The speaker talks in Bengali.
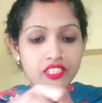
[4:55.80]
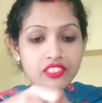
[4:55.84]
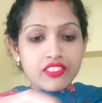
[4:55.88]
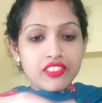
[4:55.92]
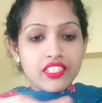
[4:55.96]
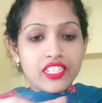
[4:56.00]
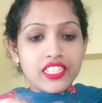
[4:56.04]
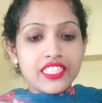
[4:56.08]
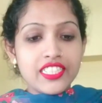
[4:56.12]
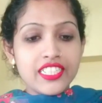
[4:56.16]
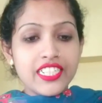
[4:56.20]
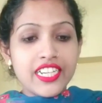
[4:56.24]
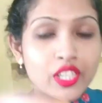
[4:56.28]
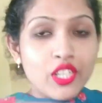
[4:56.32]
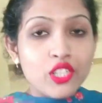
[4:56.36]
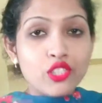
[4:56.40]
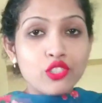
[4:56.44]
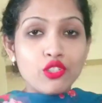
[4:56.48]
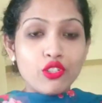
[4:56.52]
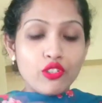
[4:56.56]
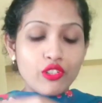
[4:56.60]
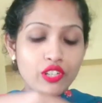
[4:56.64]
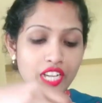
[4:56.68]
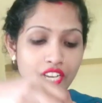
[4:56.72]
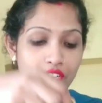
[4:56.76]
তো এদিকে
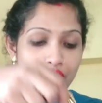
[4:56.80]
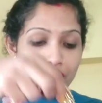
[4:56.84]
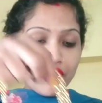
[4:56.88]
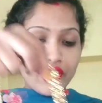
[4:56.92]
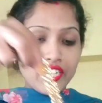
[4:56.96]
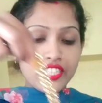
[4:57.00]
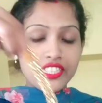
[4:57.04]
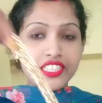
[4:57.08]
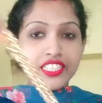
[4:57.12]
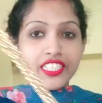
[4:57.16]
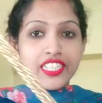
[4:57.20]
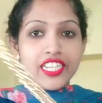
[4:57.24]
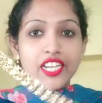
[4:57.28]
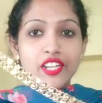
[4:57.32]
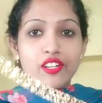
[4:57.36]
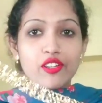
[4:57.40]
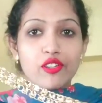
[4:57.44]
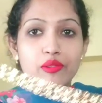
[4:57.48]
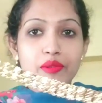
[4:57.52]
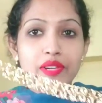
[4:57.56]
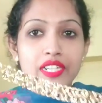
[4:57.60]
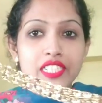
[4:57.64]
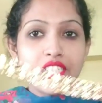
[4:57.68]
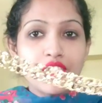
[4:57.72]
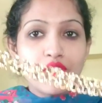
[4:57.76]
একটা ওরা ওখান থেকে
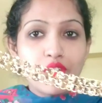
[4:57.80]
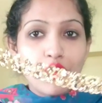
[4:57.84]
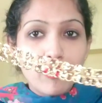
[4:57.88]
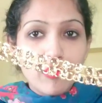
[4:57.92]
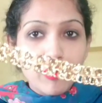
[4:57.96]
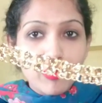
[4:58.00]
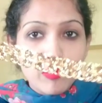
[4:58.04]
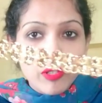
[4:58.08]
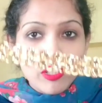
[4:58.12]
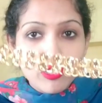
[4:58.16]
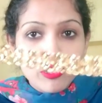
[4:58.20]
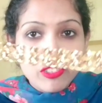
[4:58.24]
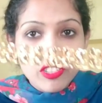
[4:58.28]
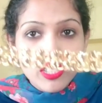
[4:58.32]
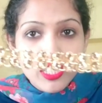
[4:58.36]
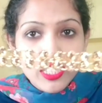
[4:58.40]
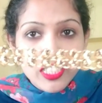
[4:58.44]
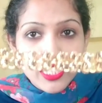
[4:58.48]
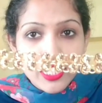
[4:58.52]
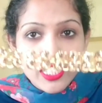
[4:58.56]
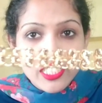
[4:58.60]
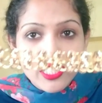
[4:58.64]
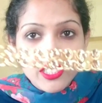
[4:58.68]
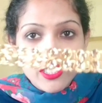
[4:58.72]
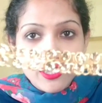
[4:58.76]
এরকম একটা কোমর বন্ধনী
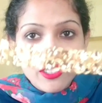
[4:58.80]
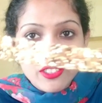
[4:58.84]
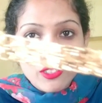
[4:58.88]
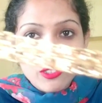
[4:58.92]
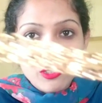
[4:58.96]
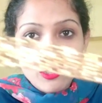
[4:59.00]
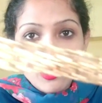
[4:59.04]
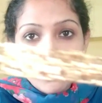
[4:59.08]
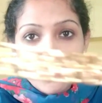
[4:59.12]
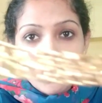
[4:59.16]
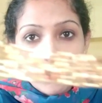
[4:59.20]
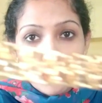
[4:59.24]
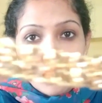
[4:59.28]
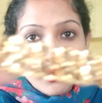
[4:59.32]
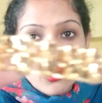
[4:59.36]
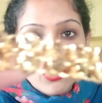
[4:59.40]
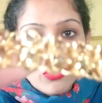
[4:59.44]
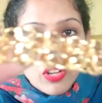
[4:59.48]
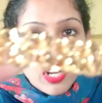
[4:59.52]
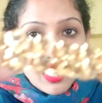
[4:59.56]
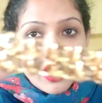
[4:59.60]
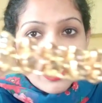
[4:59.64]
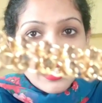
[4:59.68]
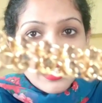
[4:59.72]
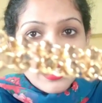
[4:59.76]
দিয়েছিল তো স্টোন
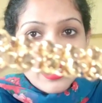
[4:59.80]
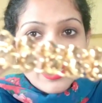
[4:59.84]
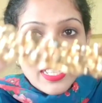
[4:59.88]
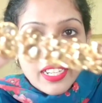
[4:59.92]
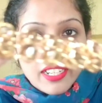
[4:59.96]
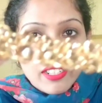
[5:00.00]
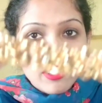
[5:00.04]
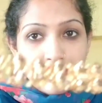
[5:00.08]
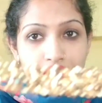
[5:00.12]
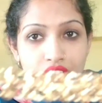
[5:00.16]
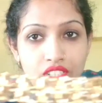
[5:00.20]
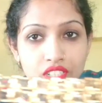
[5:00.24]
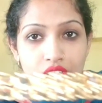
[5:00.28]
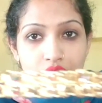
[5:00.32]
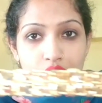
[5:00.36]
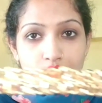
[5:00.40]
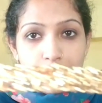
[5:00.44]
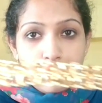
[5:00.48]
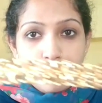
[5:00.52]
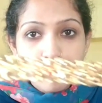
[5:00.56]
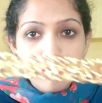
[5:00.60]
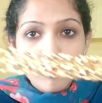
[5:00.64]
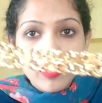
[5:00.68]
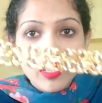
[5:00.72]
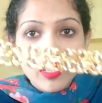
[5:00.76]
ওয়াকের দেখো এরকম